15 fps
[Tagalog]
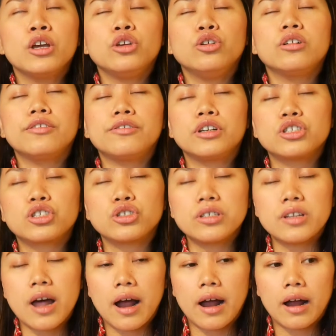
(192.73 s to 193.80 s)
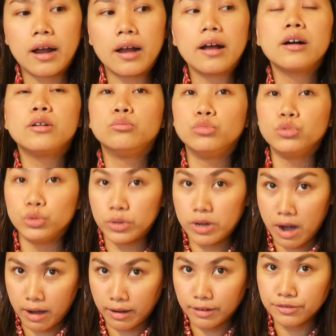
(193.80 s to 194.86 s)
yung version na
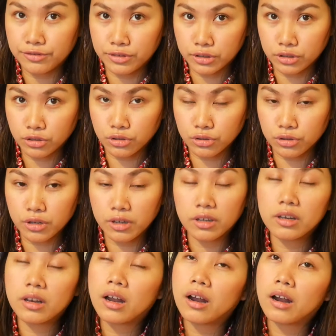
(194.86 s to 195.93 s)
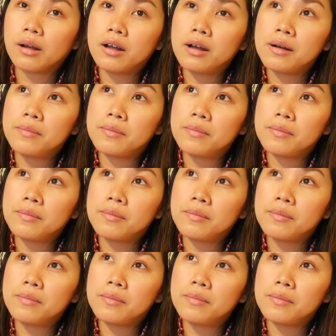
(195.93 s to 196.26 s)
murang version na